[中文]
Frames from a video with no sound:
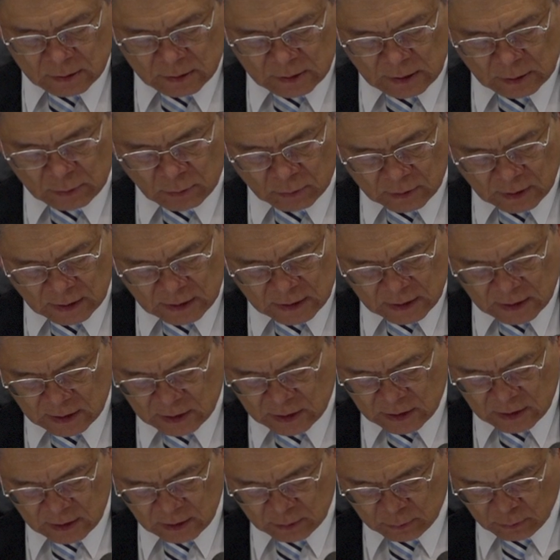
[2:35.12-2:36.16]
这种的信
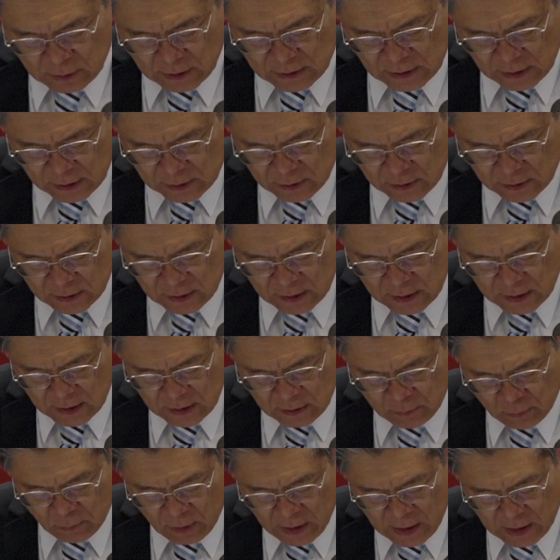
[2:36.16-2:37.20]
心的对象是一
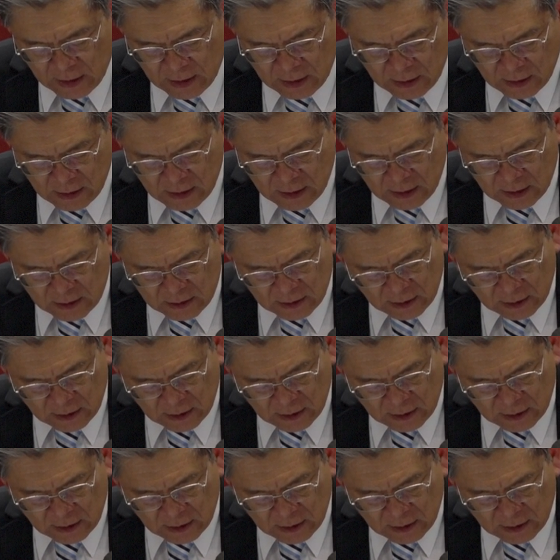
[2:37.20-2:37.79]
个位格、一个